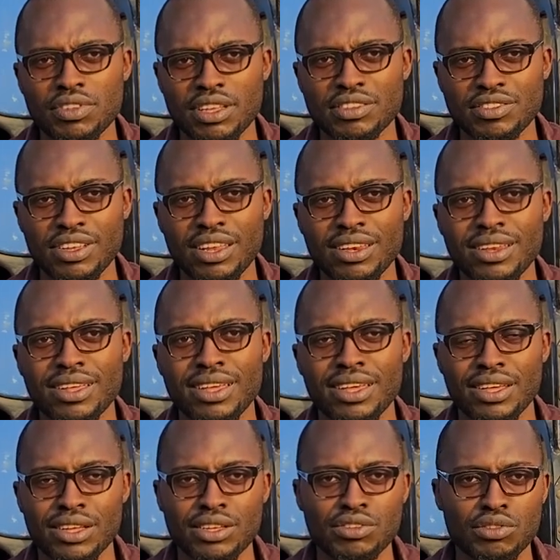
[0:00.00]
cette chaîne.
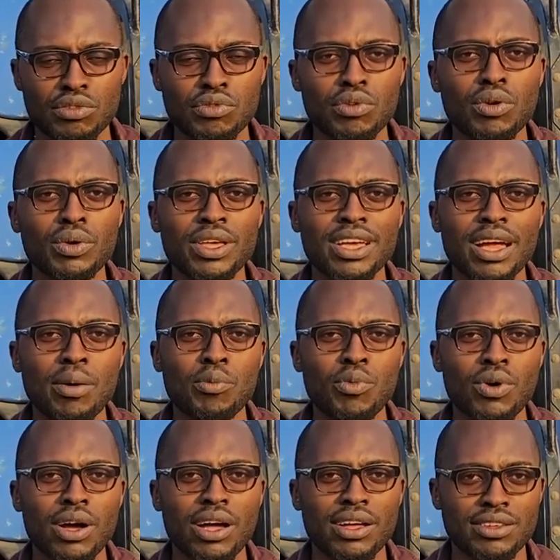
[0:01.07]
Je suis Loïc
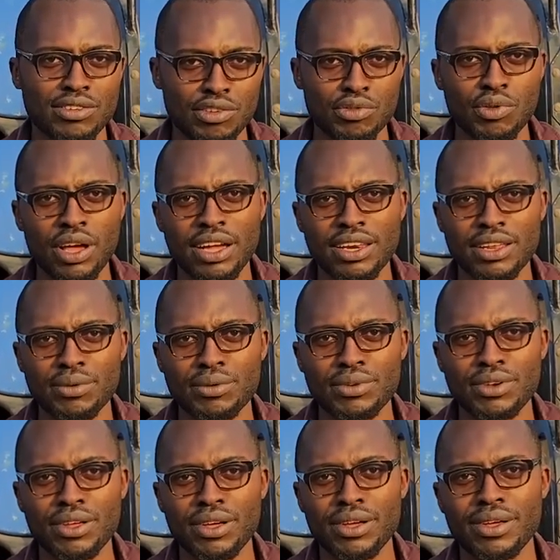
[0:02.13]
Kamwa, je suis
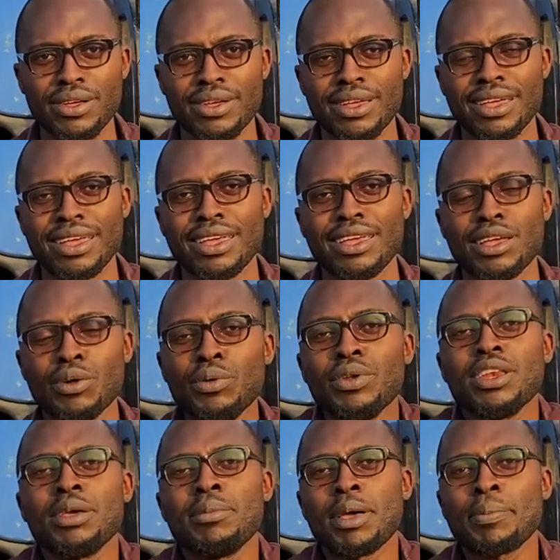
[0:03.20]
agriculteur et
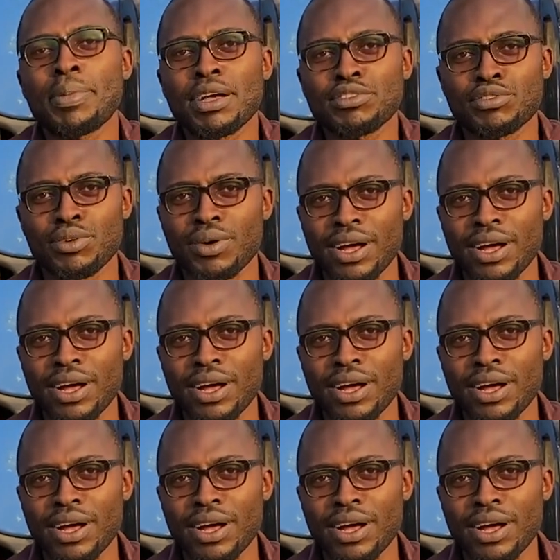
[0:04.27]
l'une de mes passions